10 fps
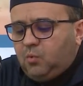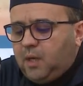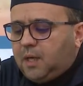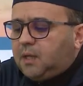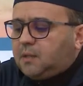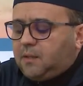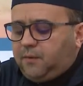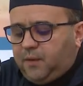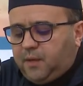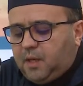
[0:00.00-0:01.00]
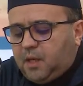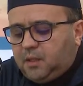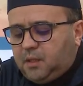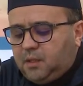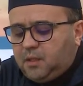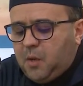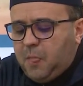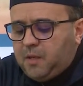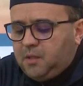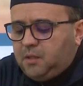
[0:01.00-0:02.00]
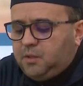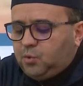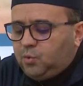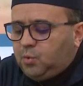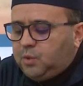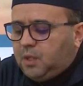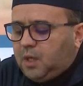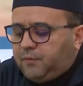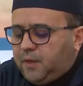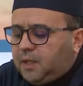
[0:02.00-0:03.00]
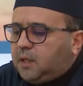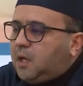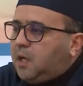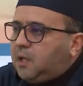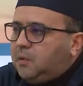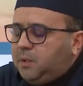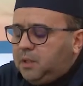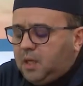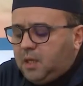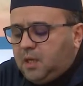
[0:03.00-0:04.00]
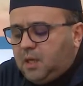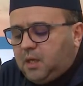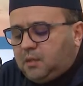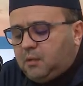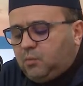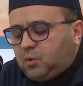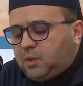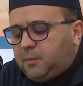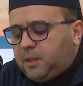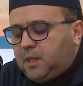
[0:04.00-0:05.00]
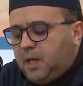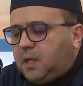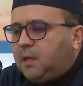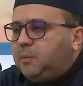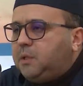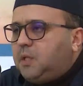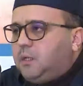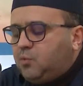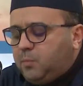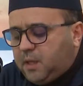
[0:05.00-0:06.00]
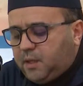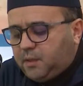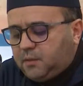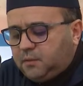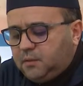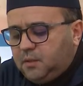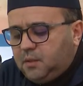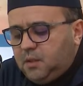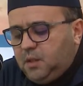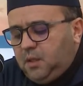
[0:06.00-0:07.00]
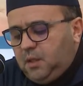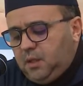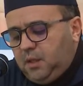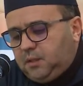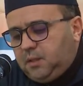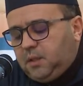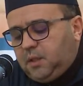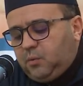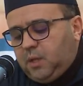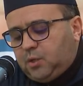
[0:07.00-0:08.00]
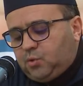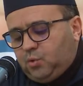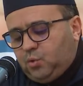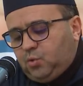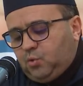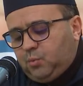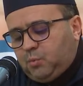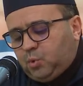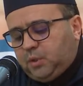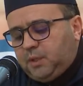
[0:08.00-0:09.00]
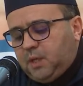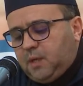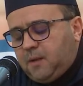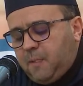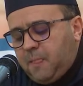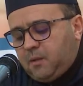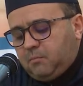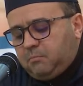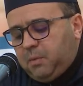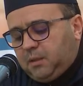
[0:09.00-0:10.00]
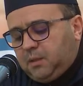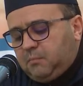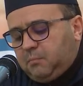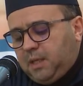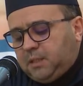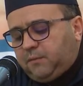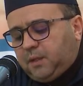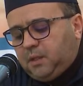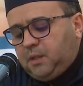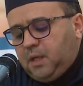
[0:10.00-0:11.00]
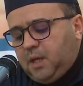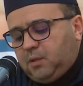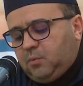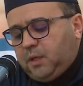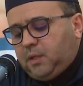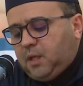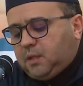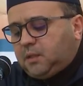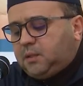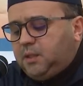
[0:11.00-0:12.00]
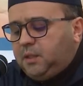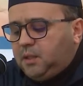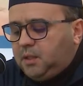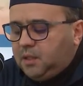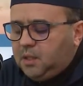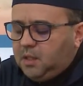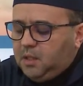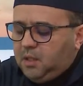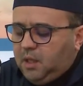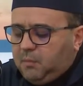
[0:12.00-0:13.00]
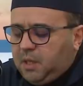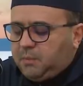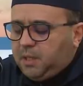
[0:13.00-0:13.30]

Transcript: وأخلص الثناء لجنود الخفاء القائمين على هذا المؤتمر العالمي المبارك الذين لولا جهودهم المضنية بعد فضل الله وإرادته لما